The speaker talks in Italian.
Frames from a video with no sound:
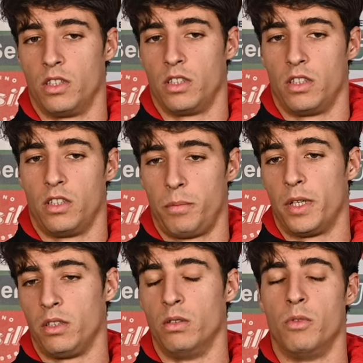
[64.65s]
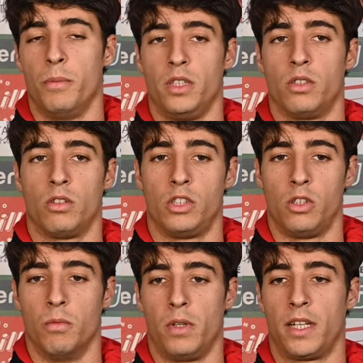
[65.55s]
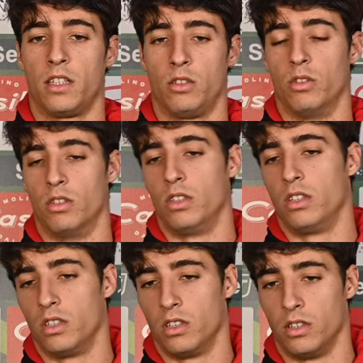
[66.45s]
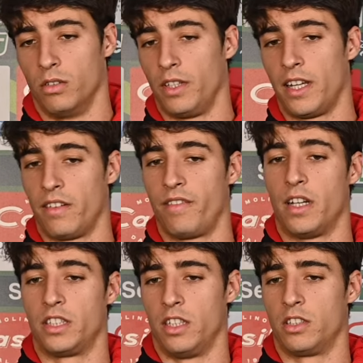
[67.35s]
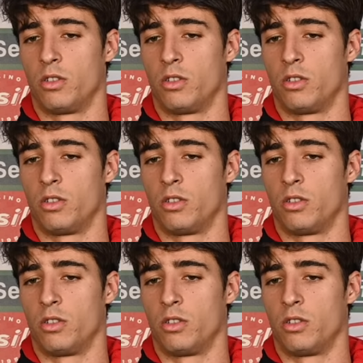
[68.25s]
eh, ripeto, in un momento così complicato eh, non era facile.